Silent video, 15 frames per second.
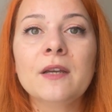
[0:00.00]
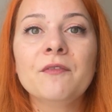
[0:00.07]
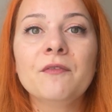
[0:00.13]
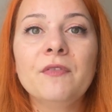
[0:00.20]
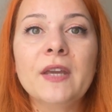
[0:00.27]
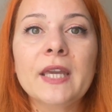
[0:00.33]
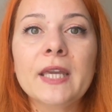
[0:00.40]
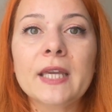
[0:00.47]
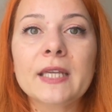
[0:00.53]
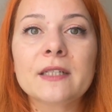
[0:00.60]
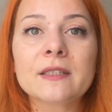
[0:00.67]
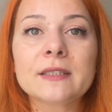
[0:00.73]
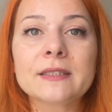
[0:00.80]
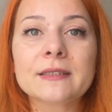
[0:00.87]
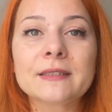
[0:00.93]
ve
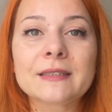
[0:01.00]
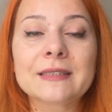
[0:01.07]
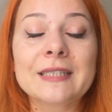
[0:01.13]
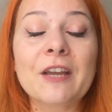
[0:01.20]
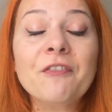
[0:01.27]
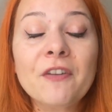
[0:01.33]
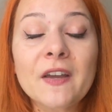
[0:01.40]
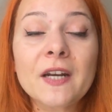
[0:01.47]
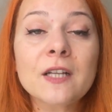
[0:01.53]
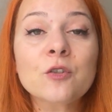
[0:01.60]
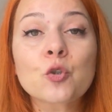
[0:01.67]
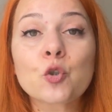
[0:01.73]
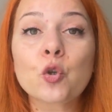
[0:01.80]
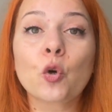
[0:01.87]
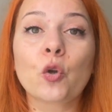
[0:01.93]

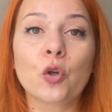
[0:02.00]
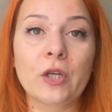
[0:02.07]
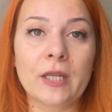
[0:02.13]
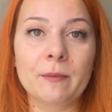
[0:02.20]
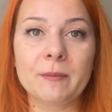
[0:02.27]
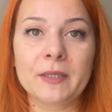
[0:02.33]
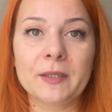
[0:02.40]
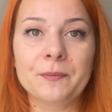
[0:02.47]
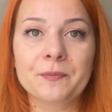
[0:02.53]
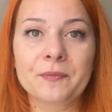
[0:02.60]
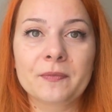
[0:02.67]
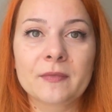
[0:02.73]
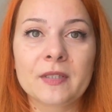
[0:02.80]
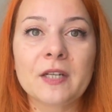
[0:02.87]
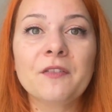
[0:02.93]
referans çok önemli.
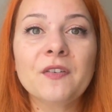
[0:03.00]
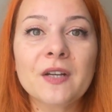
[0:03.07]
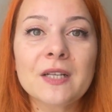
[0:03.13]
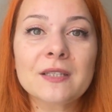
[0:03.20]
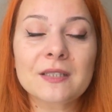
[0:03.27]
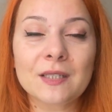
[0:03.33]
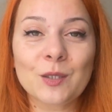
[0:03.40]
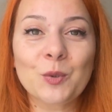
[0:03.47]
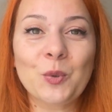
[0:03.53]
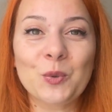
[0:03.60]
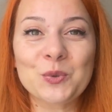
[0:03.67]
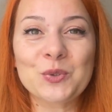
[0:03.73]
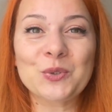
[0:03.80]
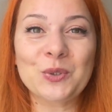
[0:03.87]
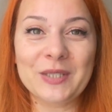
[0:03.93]
Referanslar
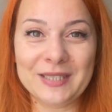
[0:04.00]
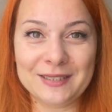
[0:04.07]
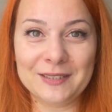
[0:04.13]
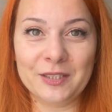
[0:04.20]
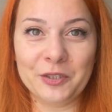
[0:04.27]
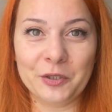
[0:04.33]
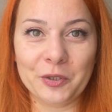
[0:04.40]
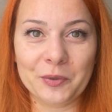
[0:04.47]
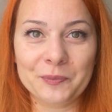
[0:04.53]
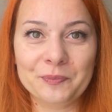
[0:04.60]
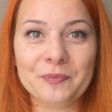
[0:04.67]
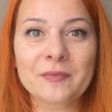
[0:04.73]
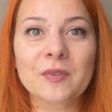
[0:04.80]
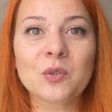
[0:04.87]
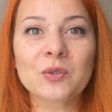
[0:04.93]
kontrol ediliyor.
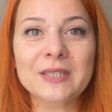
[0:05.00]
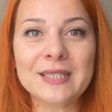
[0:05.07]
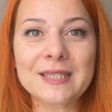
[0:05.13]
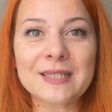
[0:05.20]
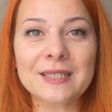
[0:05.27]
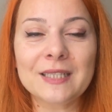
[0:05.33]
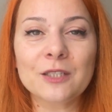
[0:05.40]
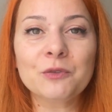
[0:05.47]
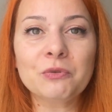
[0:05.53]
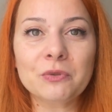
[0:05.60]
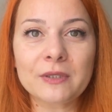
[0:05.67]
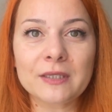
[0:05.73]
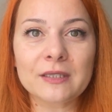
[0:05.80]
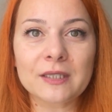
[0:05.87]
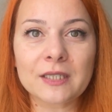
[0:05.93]
Dolayısıyla
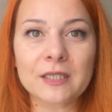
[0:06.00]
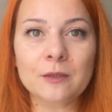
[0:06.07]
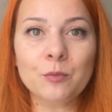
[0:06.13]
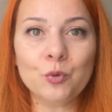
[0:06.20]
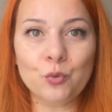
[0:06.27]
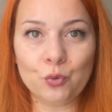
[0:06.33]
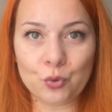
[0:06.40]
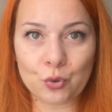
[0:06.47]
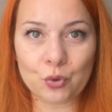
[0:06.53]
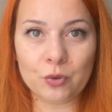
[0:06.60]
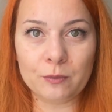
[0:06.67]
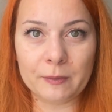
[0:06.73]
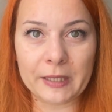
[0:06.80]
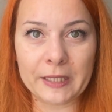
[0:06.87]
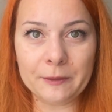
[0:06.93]
Türkiye'deki gibi
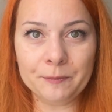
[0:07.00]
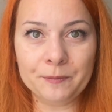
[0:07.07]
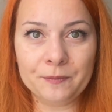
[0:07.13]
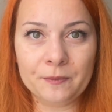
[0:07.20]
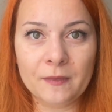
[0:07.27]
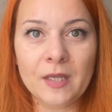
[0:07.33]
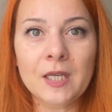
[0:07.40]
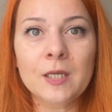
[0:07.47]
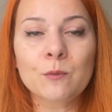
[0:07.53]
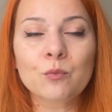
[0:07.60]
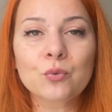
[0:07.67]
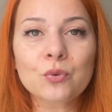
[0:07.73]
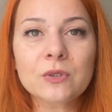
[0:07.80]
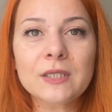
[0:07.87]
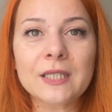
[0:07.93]
düşünmeyin.
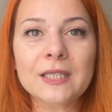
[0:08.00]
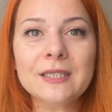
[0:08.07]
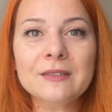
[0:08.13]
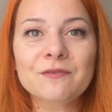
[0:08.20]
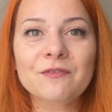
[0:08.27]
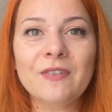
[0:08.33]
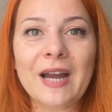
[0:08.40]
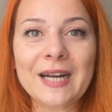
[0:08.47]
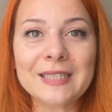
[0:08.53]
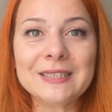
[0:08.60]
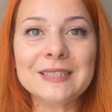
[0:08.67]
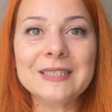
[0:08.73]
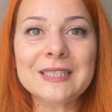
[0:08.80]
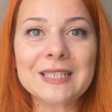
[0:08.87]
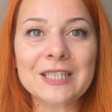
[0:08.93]
Burada
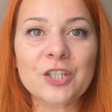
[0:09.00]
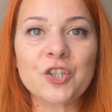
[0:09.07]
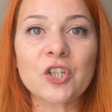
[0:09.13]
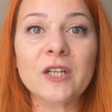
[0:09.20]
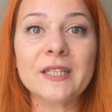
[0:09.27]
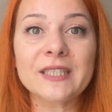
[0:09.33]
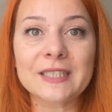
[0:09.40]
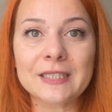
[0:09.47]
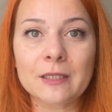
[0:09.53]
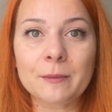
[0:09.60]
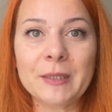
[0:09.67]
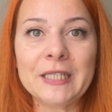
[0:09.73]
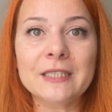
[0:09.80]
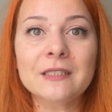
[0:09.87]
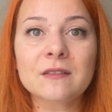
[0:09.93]
verdiğiniz kişi
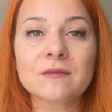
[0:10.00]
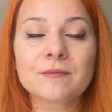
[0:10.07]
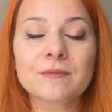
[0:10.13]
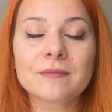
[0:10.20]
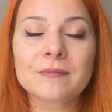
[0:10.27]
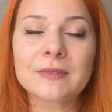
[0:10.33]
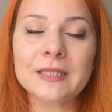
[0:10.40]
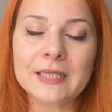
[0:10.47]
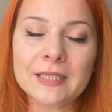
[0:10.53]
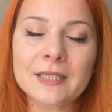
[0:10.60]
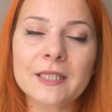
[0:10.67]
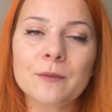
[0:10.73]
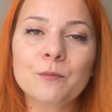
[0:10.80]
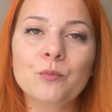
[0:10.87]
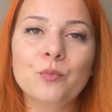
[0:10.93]
aranabilir ya
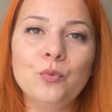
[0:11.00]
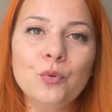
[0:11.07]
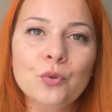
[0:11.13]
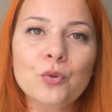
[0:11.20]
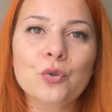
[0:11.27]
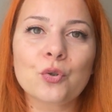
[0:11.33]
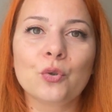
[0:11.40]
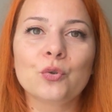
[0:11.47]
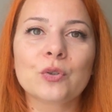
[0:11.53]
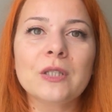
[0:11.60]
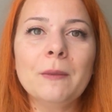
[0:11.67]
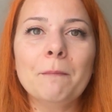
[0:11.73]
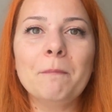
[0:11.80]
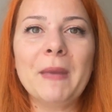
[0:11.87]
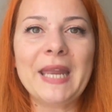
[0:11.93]
da büyük
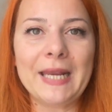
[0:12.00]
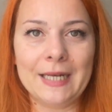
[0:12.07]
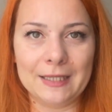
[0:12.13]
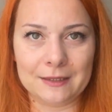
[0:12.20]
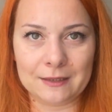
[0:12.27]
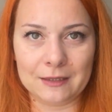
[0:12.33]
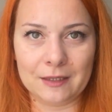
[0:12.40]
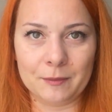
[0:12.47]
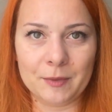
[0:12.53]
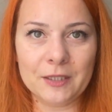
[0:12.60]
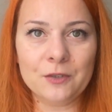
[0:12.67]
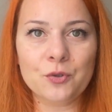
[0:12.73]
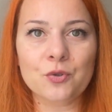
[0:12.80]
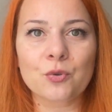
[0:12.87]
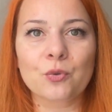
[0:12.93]
çoğunlukla mail
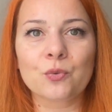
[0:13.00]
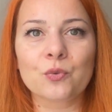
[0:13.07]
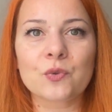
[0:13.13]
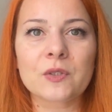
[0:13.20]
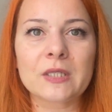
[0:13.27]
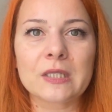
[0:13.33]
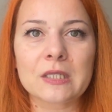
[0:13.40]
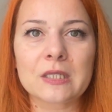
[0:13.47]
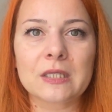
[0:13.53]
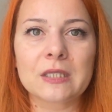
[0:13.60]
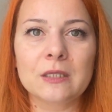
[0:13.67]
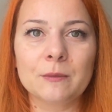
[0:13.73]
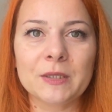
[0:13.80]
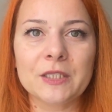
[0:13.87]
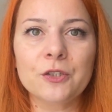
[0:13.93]
atılabilir. Çünkü uluslararası
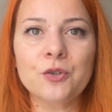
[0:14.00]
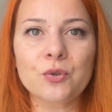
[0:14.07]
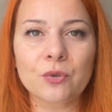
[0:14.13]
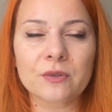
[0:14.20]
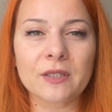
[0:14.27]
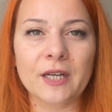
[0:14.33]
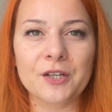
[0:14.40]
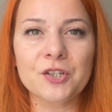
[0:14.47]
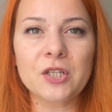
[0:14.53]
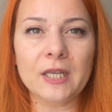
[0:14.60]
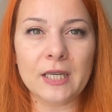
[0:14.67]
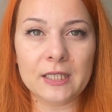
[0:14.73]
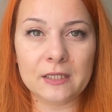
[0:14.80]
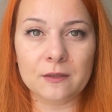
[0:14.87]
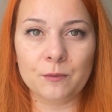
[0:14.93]
aramaları çok
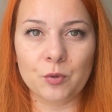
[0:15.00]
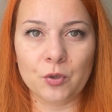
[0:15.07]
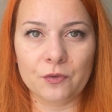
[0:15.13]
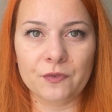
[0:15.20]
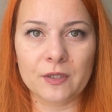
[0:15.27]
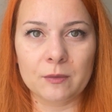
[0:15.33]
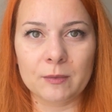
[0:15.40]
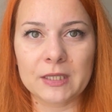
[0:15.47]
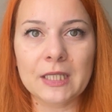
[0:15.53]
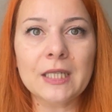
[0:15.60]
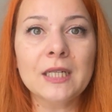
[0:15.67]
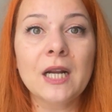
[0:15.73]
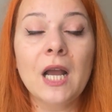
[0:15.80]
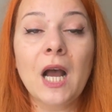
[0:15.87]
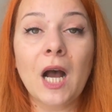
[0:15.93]
tercih etmiyor firmalar.
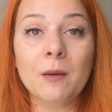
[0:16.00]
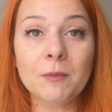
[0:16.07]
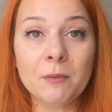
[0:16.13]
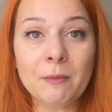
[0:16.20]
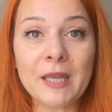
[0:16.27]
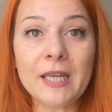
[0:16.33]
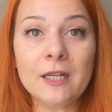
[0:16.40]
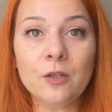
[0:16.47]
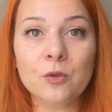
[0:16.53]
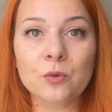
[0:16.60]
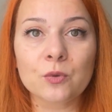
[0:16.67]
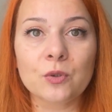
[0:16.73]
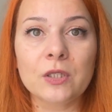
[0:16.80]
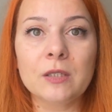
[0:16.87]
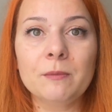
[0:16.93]
Ama mail
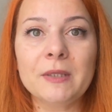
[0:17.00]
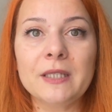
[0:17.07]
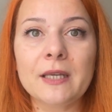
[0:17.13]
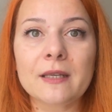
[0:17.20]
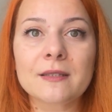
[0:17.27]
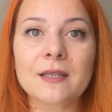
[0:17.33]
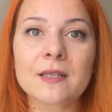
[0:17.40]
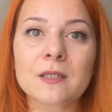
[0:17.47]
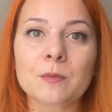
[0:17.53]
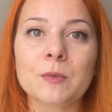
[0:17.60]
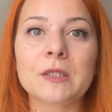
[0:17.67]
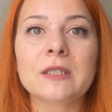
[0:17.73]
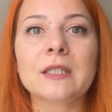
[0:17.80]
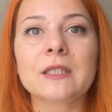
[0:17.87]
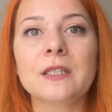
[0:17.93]
yoluyla bir
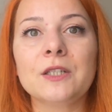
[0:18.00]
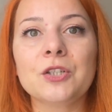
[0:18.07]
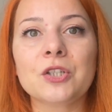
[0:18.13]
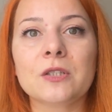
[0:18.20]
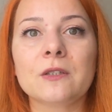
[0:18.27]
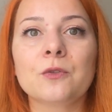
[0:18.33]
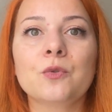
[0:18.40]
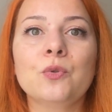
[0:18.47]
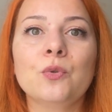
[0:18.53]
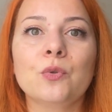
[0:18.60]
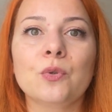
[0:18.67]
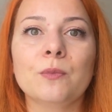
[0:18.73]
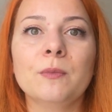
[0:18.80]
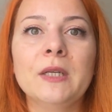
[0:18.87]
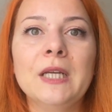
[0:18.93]
assessment ya da işte
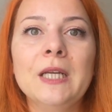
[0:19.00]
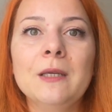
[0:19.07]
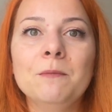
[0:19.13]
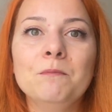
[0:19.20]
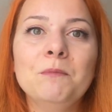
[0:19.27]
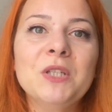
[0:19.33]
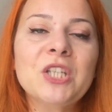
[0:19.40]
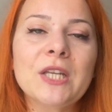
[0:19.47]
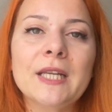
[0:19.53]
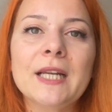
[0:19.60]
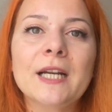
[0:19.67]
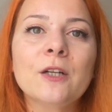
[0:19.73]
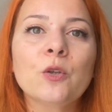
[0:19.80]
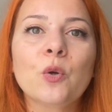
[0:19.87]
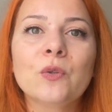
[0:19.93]
atıyorum bir
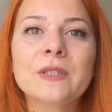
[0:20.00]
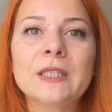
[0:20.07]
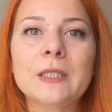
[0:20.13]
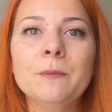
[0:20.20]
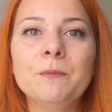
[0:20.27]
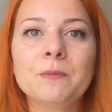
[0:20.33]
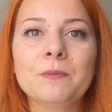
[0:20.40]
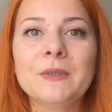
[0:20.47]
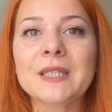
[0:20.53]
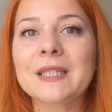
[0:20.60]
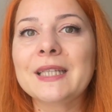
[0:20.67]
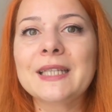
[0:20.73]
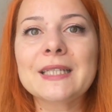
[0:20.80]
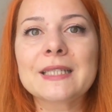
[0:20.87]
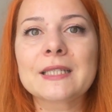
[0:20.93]
şeyler gönderip ya da
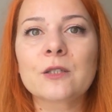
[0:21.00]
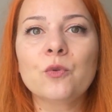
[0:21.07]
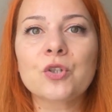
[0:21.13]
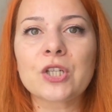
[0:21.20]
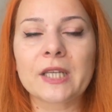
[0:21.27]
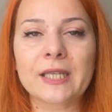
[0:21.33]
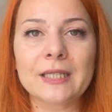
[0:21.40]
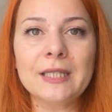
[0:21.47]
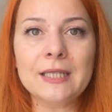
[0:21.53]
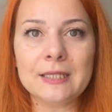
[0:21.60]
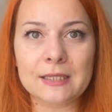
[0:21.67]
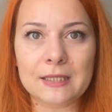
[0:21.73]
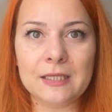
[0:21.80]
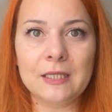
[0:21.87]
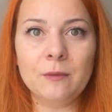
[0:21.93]
yazıyı o şekilde
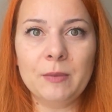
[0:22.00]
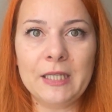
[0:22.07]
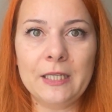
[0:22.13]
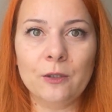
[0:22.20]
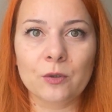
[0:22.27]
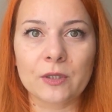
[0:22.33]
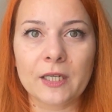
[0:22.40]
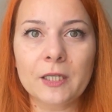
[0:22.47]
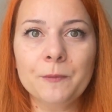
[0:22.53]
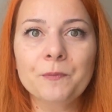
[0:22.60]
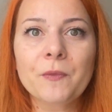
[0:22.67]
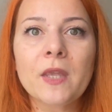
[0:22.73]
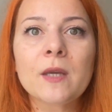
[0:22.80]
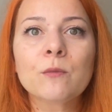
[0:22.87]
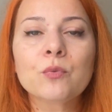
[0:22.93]
isteyebiliyorlar.
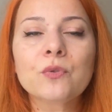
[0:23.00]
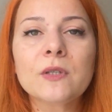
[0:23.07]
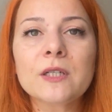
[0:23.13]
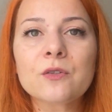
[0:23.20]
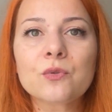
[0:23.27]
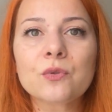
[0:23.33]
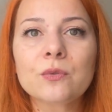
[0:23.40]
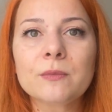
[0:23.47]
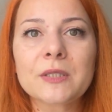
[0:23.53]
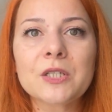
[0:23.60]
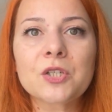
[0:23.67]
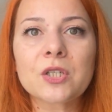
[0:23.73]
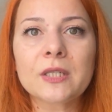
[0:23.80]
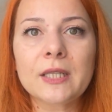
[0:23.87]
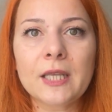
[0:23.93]
Bu tarz durumlar
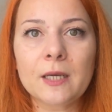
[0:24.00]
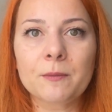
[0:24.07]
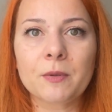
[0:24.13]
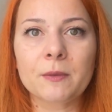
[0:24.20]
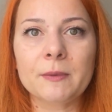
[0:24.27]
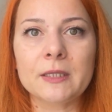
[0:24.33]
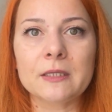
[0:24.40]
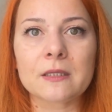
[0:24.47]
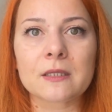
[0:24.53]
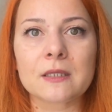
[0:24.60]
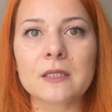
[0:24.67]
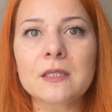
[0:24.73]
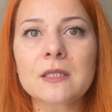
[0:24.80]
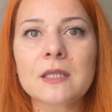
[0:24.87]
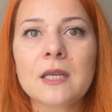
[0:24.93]
için ne
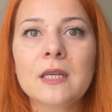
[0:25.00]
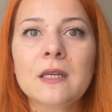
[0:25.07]
yapabilirsiniz?